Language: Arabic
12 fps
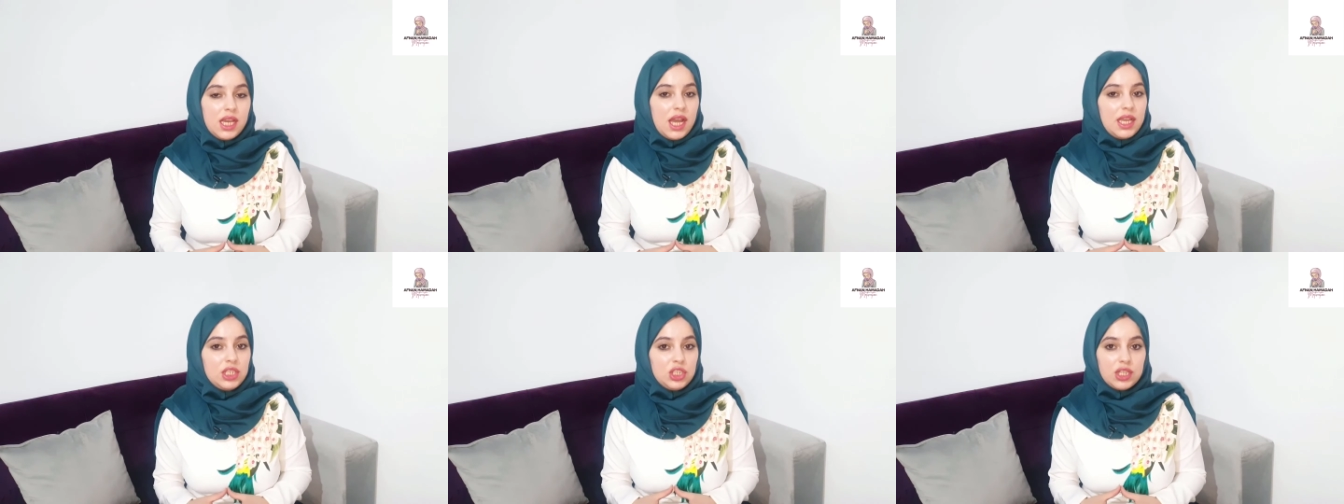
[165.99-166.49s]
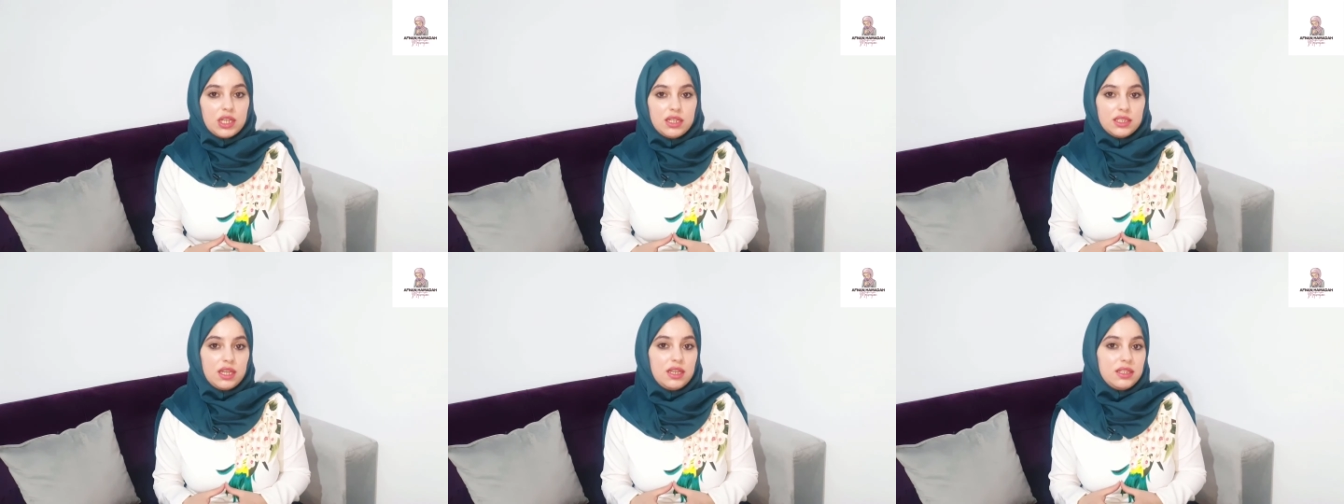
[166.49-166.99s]
هاي الشغلة
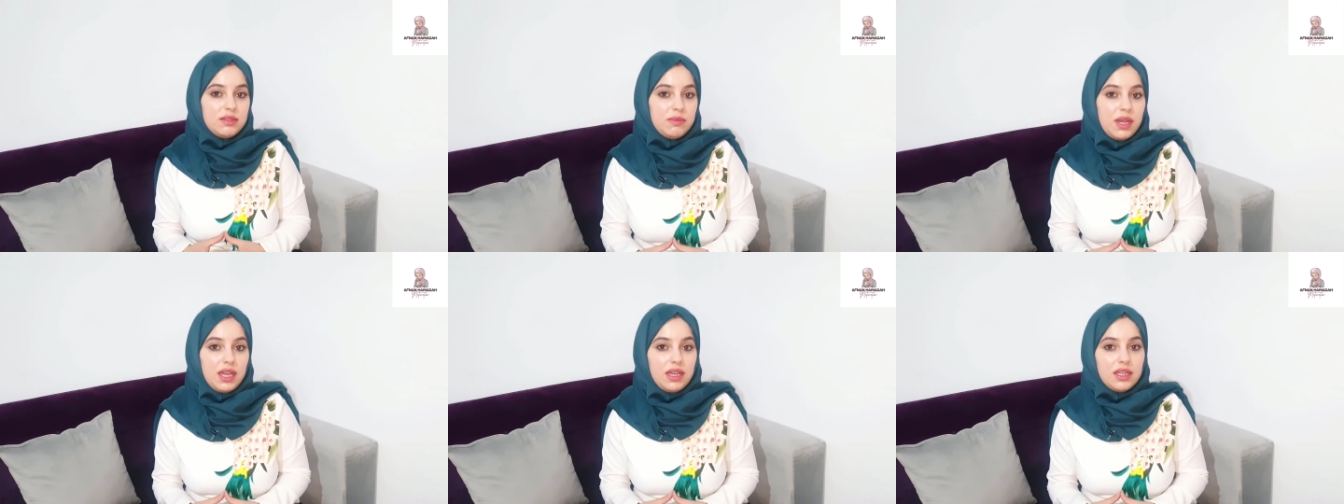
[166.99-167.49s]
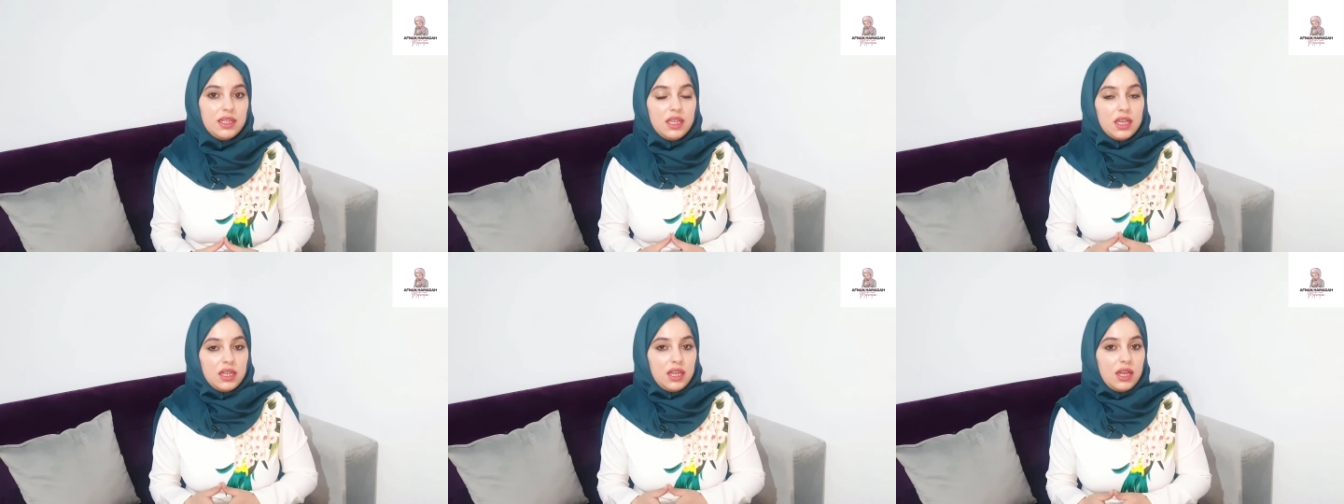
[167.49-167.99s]
صارت معي
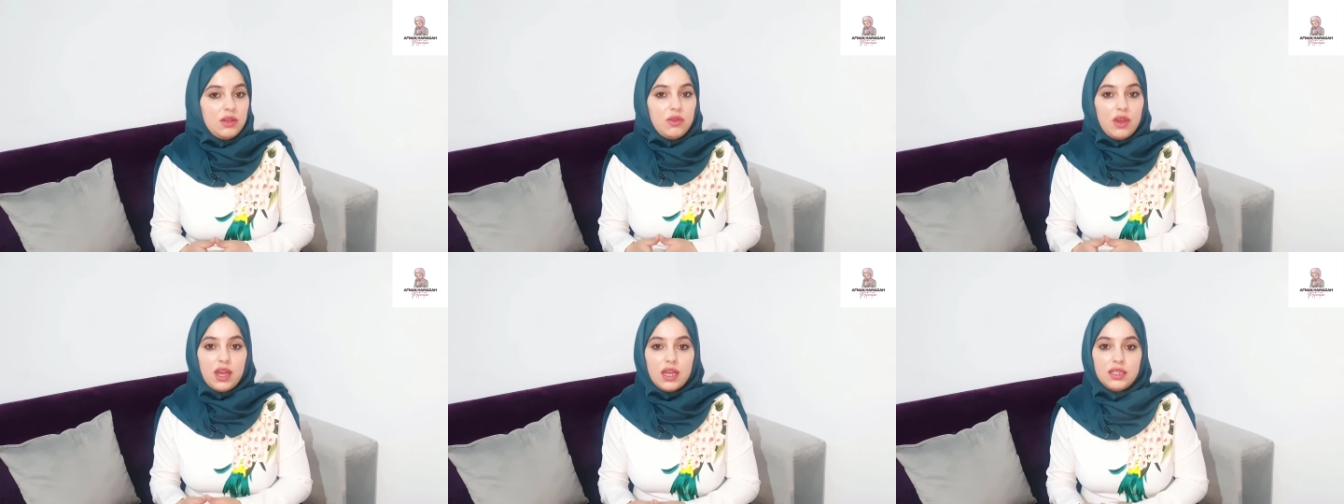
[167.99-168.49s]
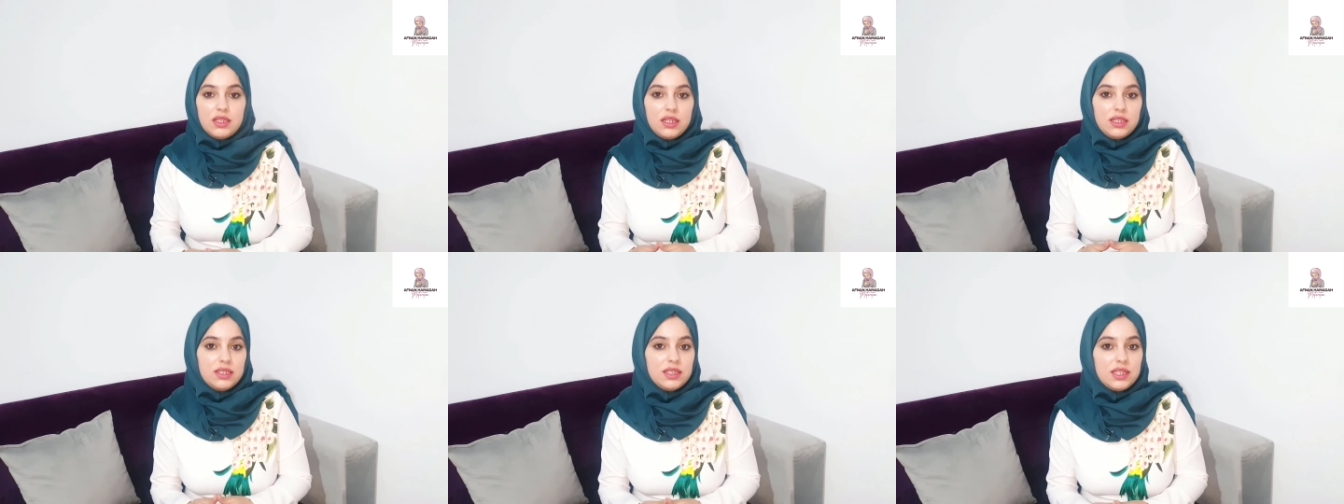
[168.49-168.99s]
لانه هذا
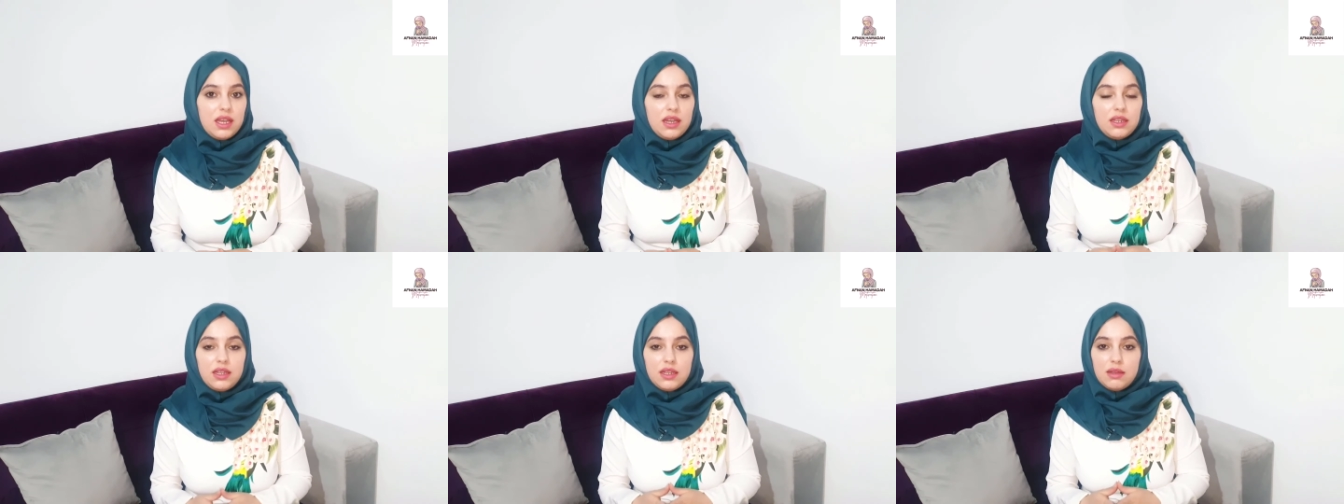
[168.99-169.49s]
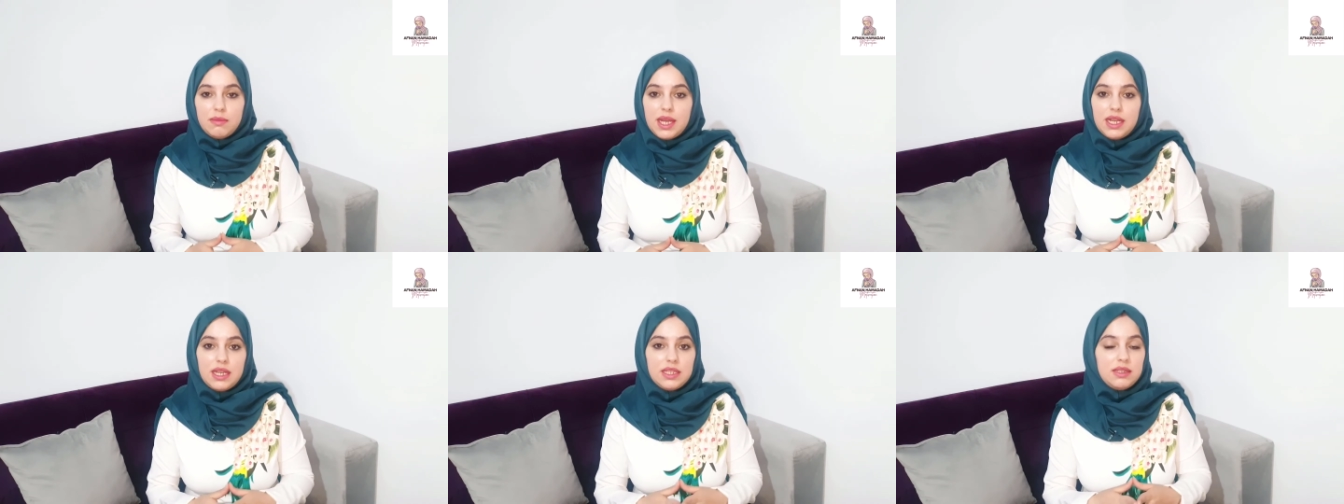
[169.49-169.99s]
الانسان انا
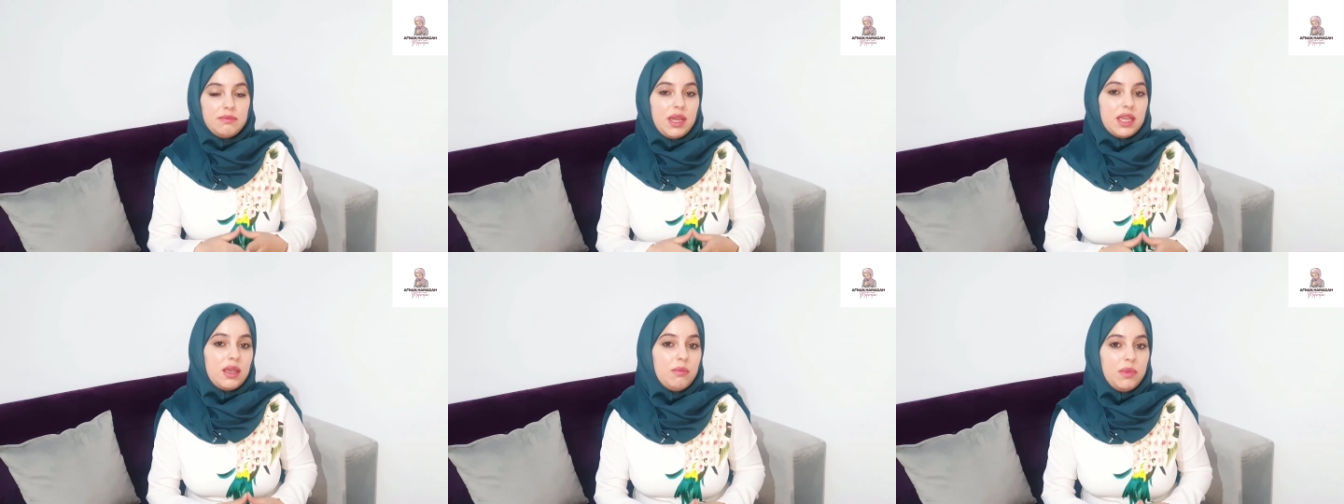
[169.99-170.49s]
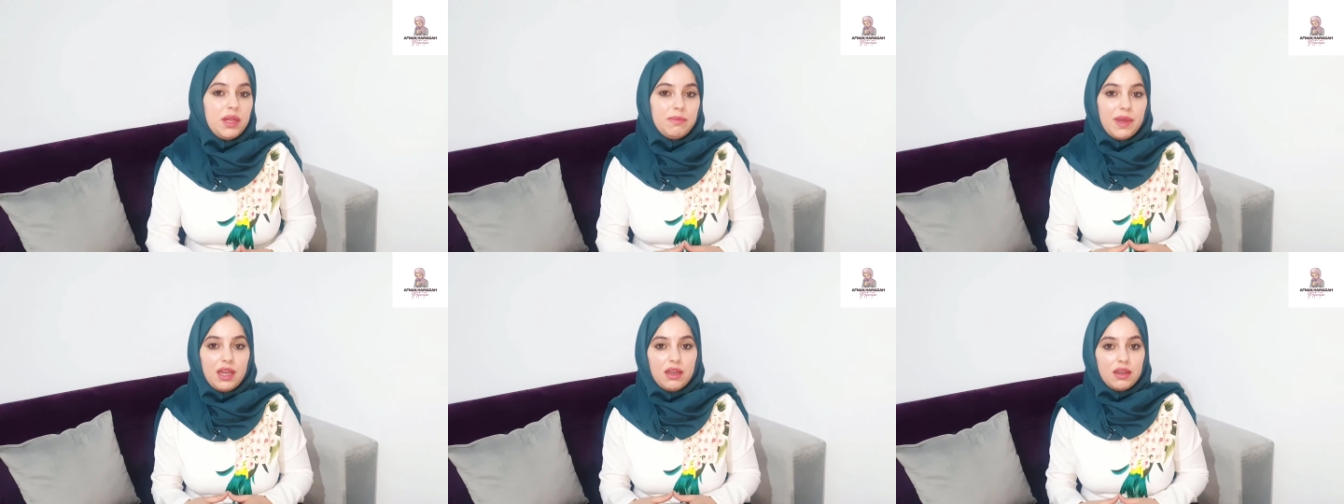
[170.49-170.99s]
ما لازم اكمل
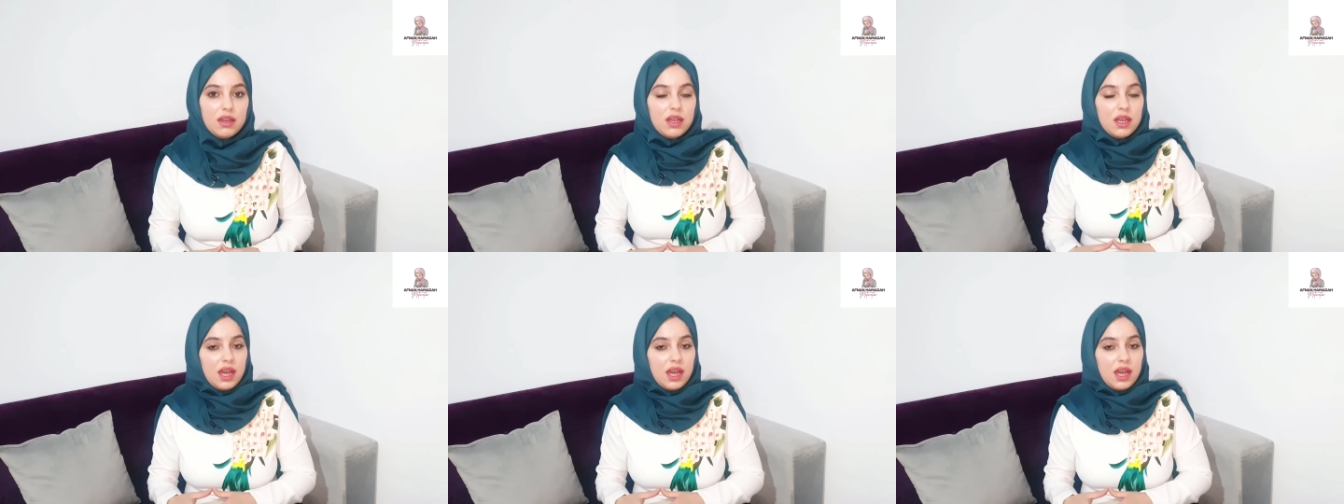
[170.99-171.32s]
معاه